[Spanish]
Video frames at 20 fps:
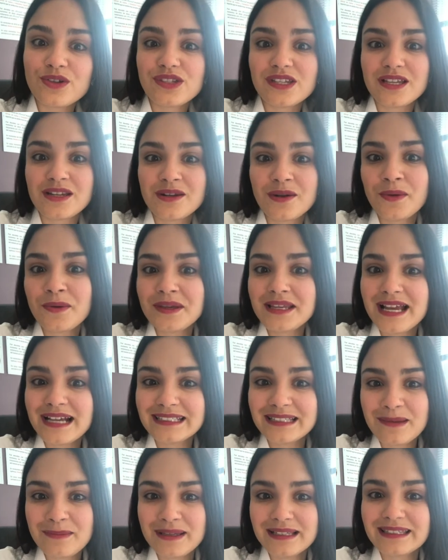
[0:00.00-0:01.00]
sino directamente
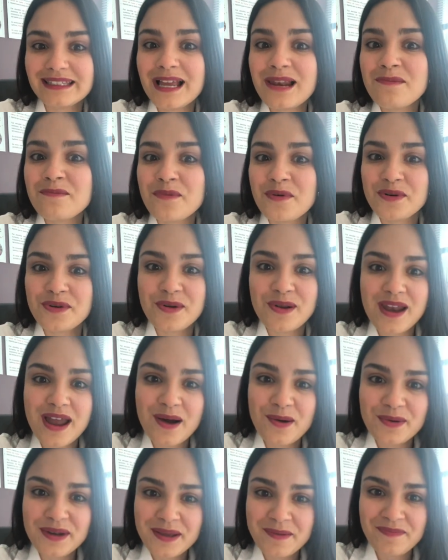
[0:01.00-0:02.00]
directamente el
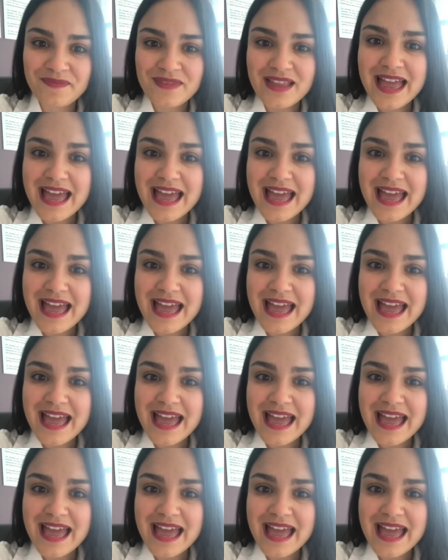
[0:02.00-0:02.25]
monolaurín.